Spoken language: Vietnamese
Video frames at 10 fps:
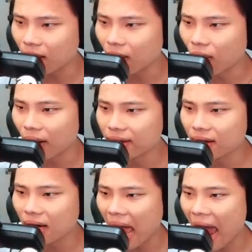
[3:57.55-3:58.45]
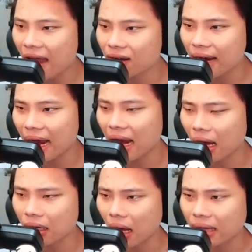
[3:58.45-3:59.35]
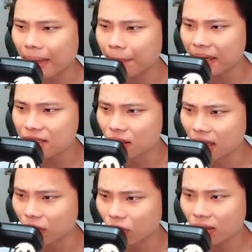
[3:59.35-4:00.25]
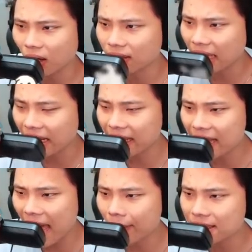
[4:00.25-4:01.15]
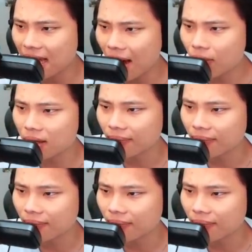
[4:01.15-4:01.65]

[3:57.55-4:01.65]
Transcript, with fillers: Ồ oh, hình như là hai đứa này là ở tập ngày xưa là tụi nó thân thiết lại với nhau hay sao á.